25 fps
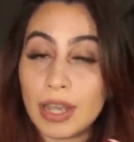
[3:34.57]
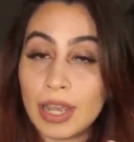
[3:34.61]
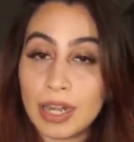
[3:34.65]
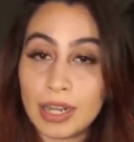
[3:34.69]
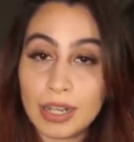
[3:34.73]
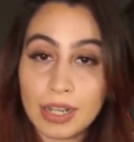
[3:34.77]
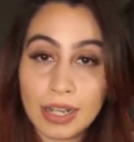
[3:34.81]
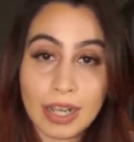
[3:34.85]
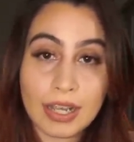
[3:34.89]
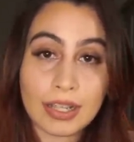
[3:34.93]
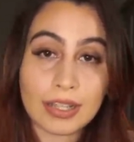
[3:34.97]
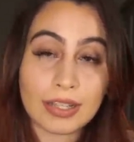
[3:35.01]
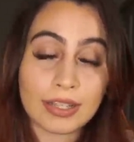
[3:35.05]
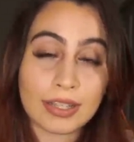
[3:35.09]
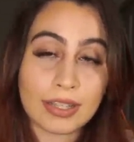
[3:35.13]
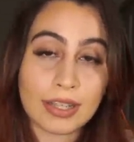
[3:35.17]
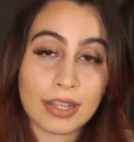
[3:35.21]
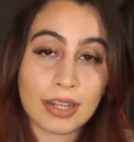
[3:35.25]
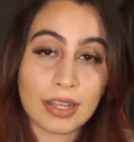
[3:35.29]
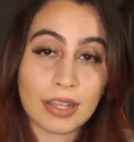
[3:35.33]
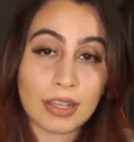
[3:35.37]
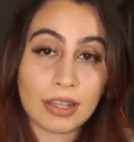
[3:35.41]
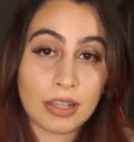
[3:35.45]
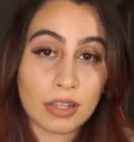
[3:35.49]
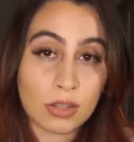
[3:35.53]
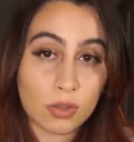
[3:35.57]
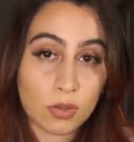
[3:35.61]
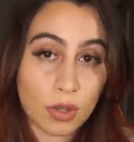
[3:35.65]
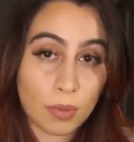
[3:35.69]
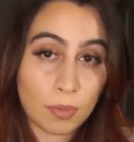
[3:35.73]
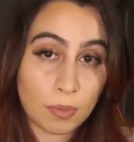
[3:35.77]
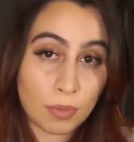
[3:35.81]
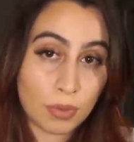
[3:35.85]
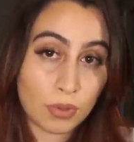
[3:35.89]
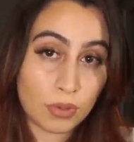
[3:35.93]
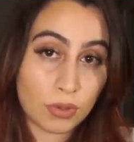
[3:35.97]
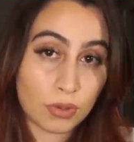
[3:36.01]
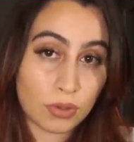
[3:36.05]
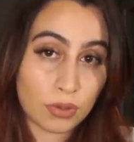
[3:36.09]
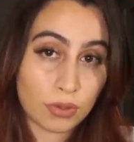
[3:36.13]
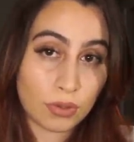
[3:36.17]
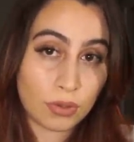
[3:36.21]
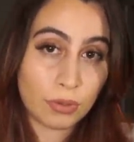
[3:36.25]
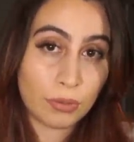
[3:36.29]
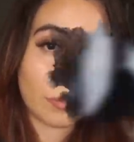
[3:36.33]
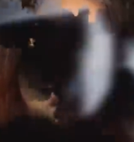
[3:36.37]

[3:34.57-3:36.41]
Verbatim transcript: el cáncer de su esposo.